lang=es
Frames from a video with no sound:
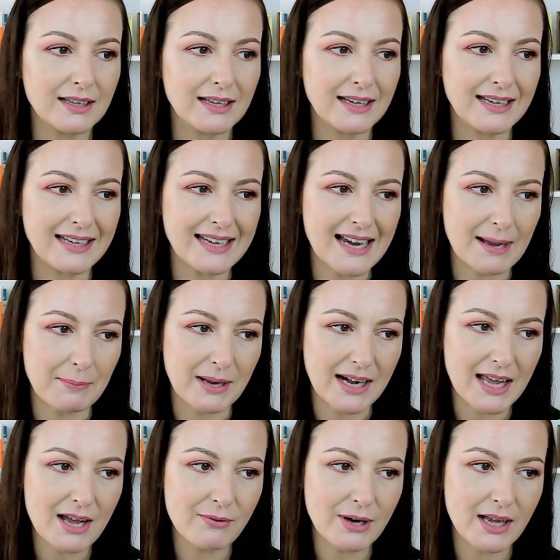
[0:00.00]
la
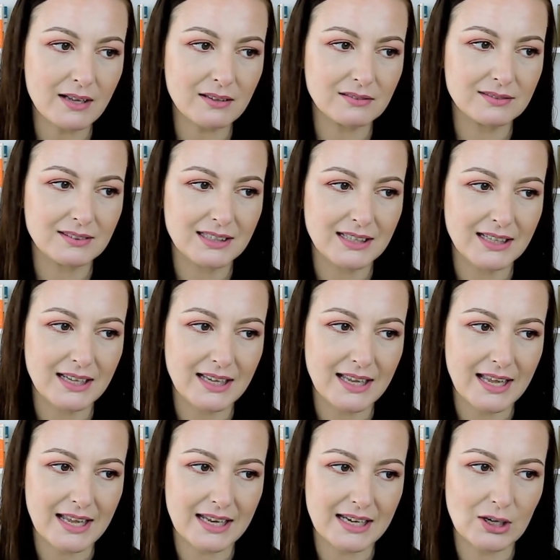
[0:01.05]
palabra,
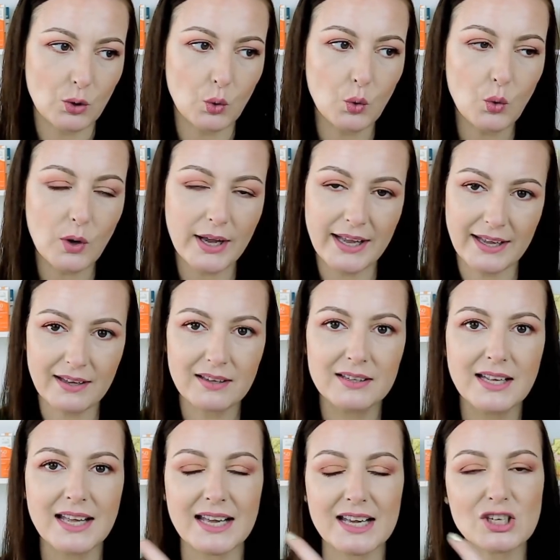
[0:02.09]
el
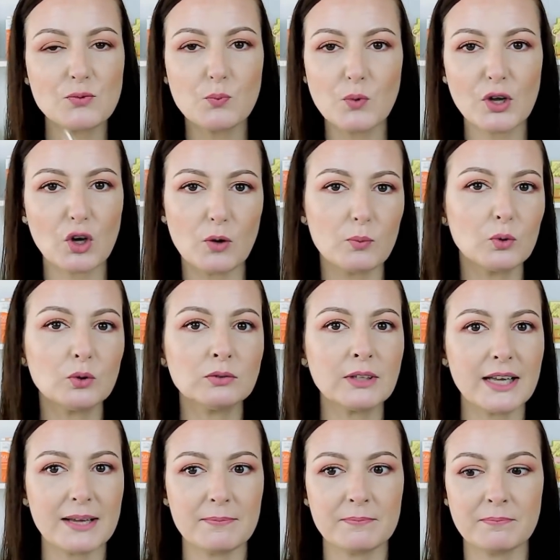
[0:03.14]
UE, es muy común
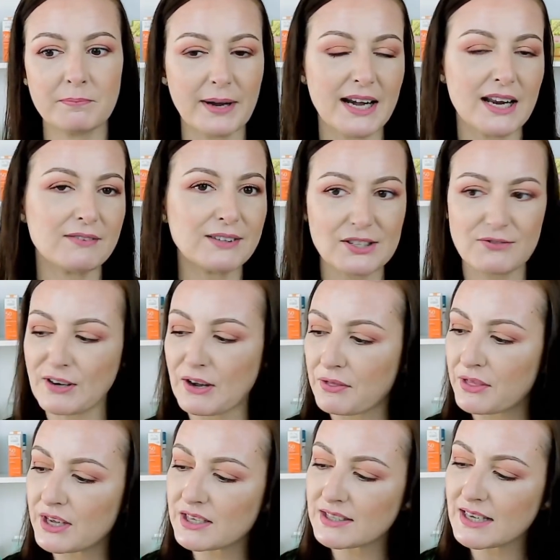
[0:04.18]
en palabras
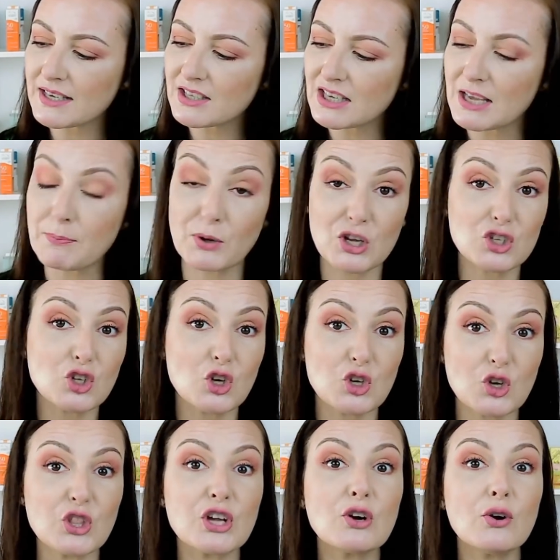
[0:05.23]
francesas y por eso
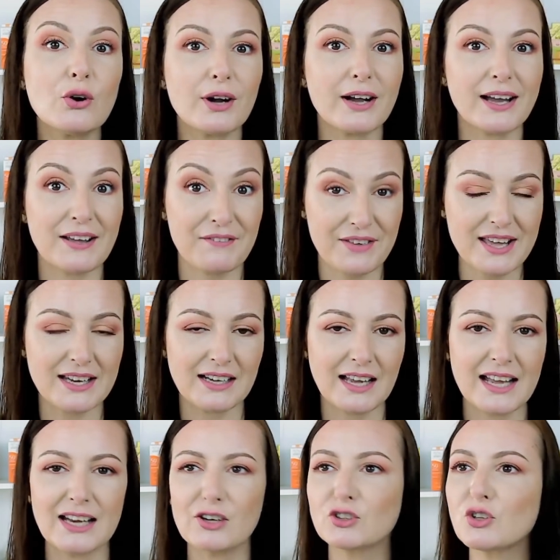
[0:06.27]
yo digo Geviel.
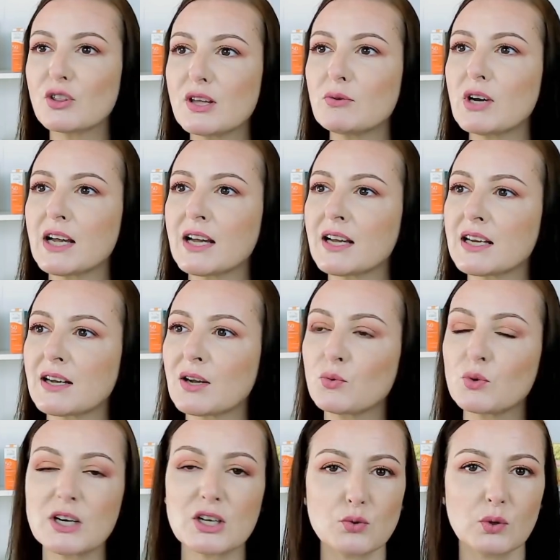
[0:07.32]
El otro una,
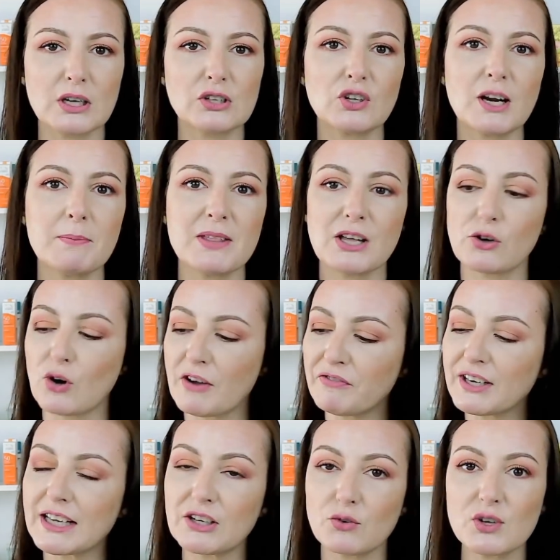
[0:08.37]
suscriptora me dijo,
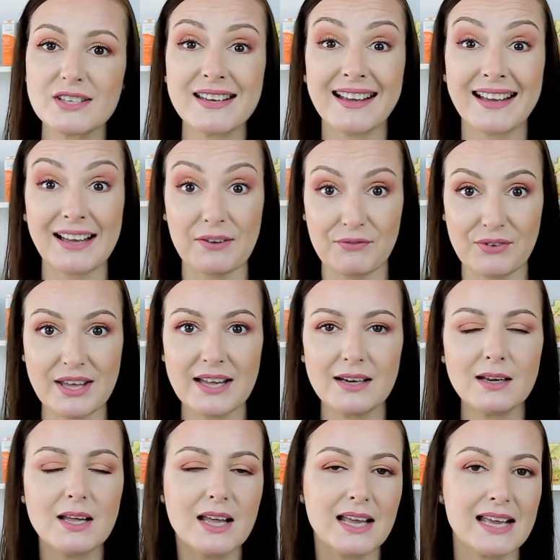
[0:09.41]
África no es
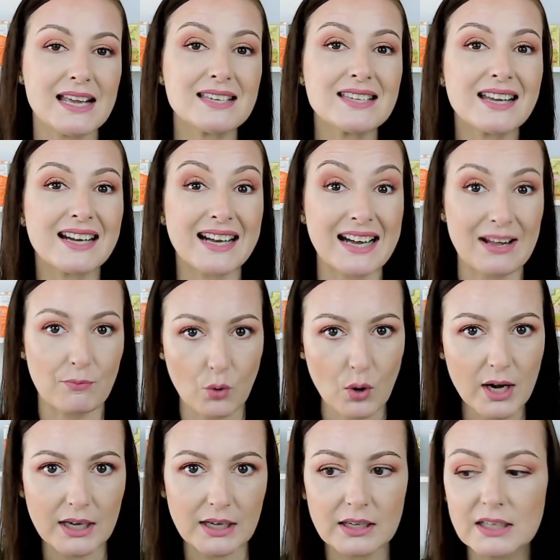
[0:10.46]
Geviel, es
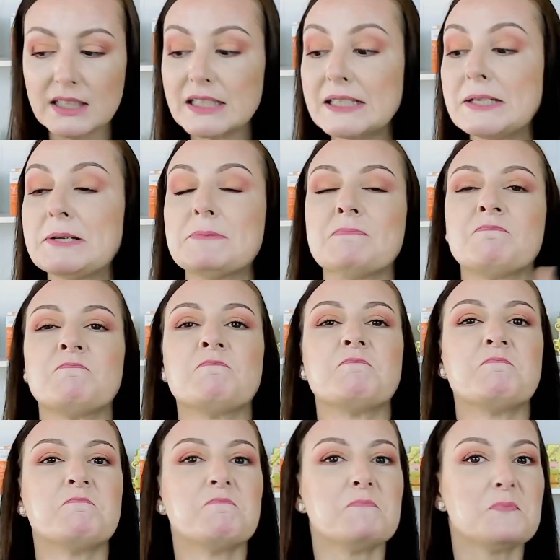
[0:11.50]
revuel.
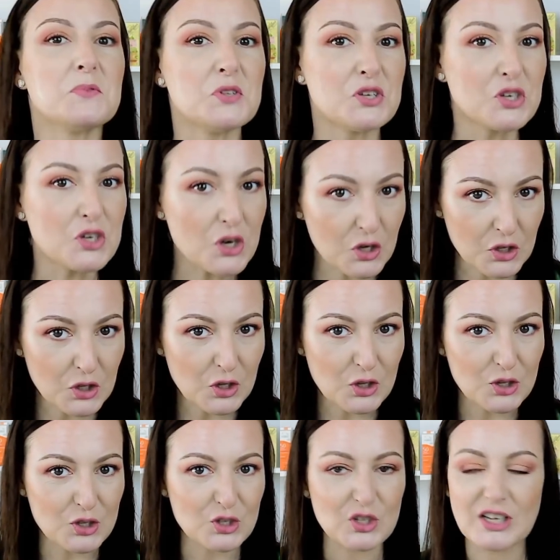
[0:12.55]
Yo no
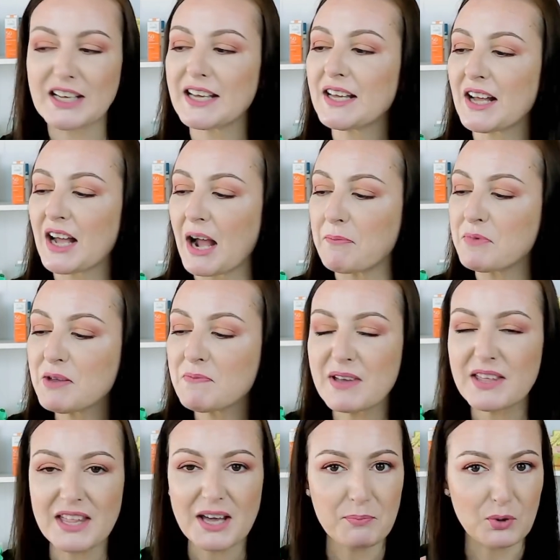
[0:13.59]
lo sé, a mí
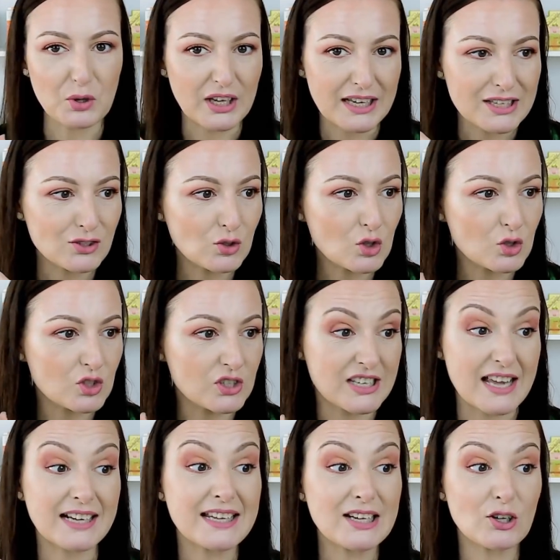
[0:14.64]
me da porque esto,
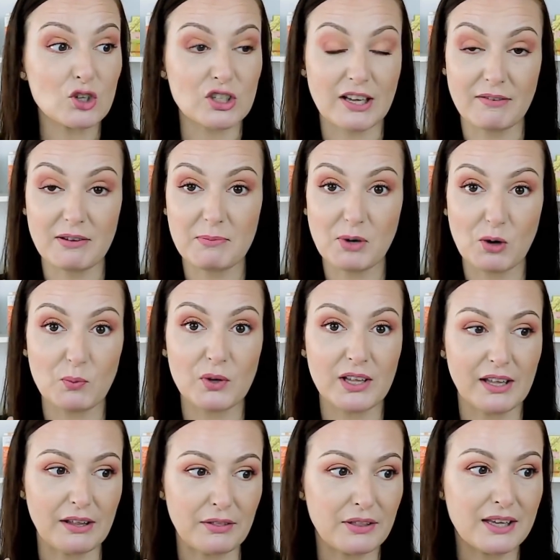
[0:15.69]
si alguien lo sabe y me lo
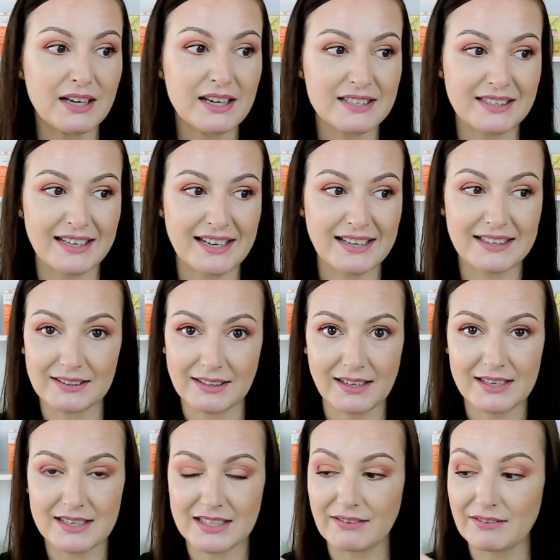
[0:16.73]
puede decir, estaría
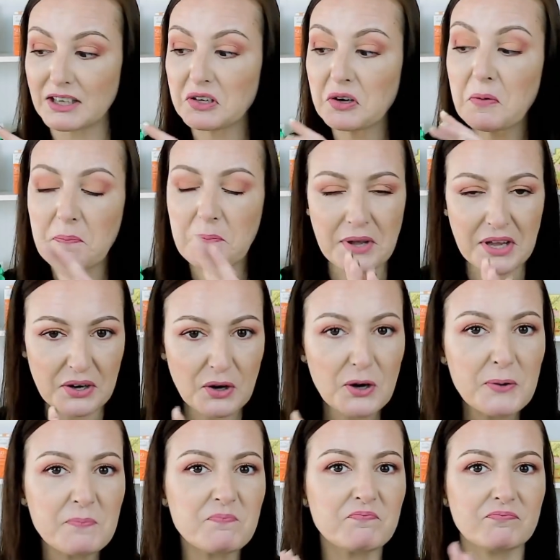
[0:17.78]
encantada de saberlo,
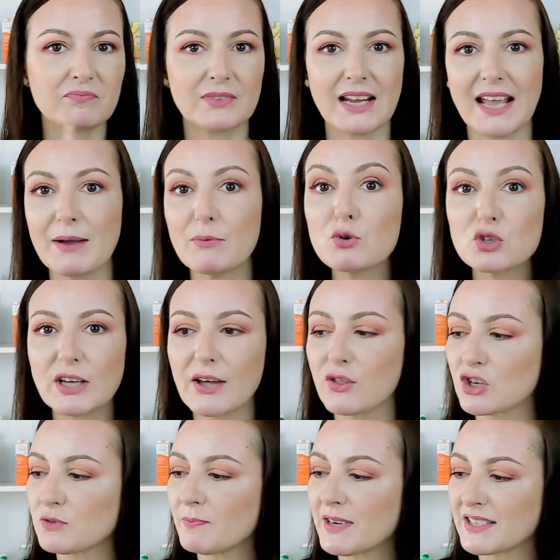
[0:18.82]
pero mm, he
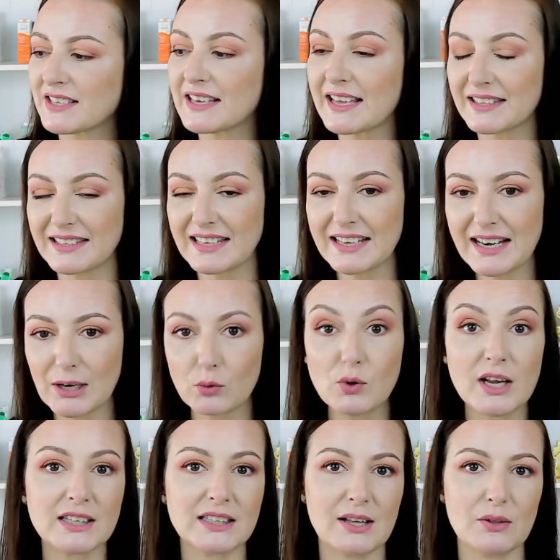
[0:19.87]
buscado, es más, si tiene
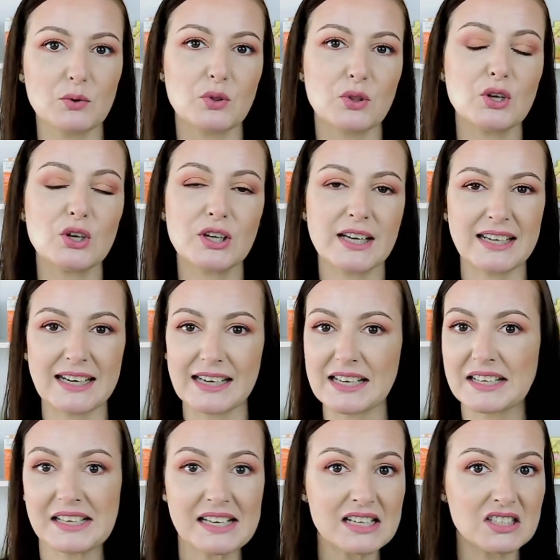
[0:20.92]
alguna traducción en el
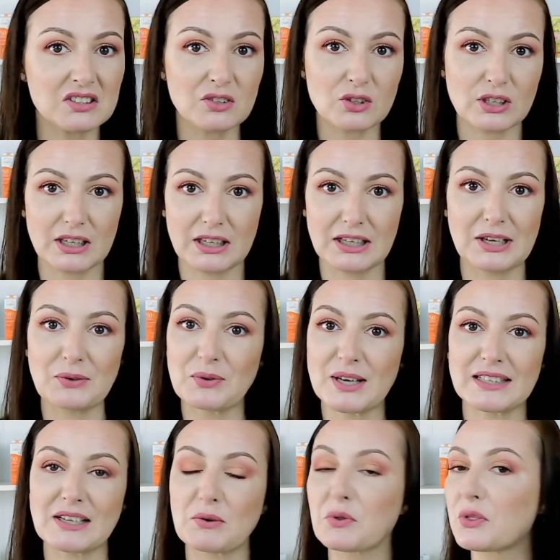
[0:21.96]
inglés, no tiene
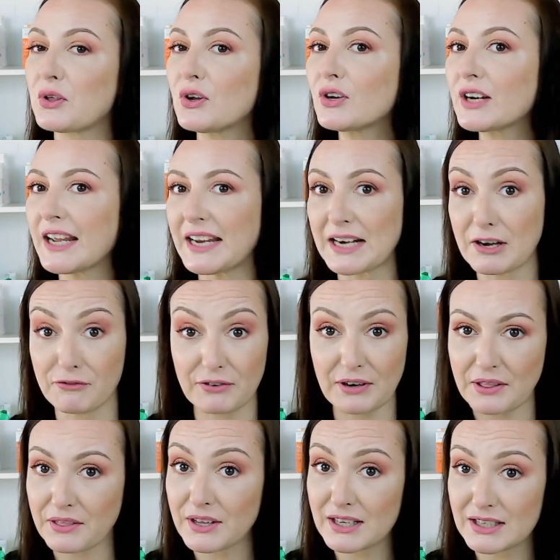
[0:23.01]
ninguna traducción, en el
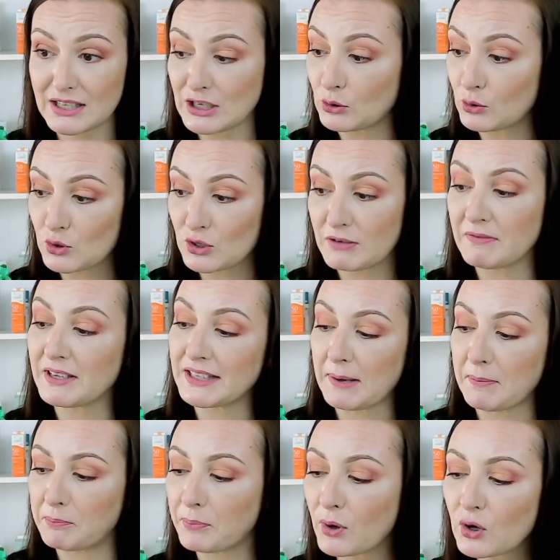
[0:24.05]
francés inclusive
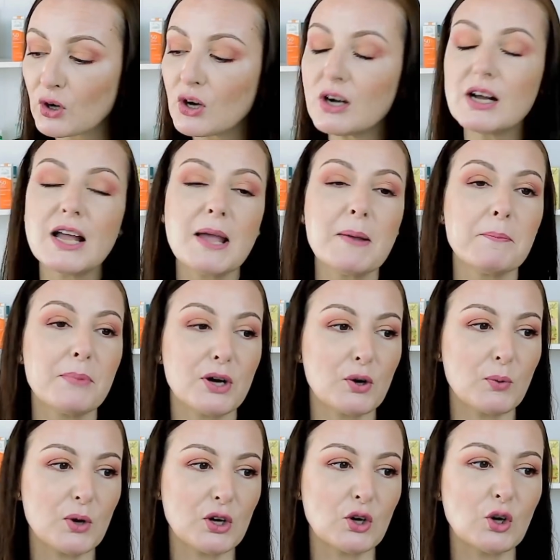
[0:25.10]
tampoco, pero
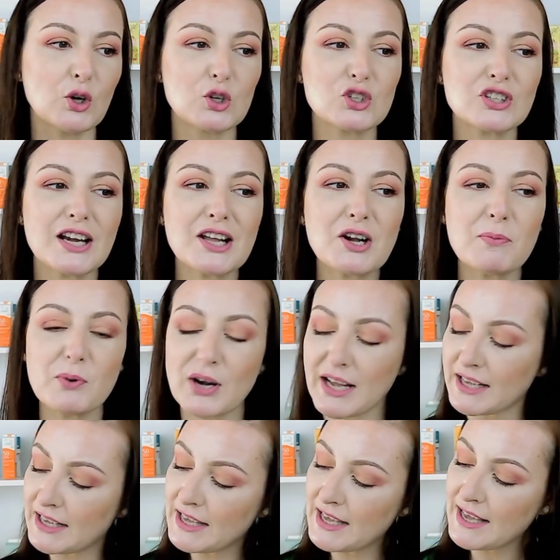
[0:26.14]
bueno, os traigo por
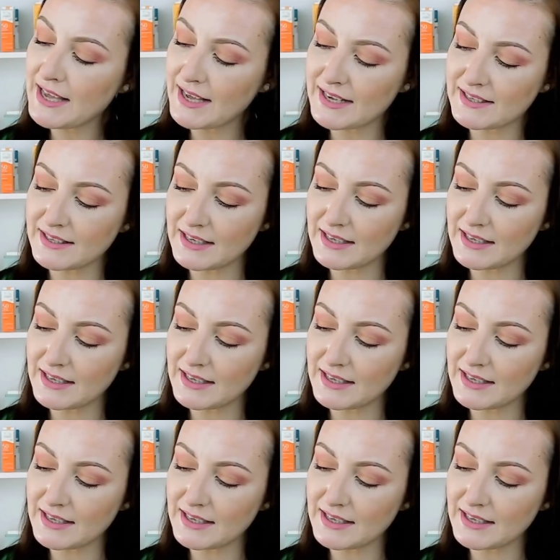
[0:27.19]
aquí este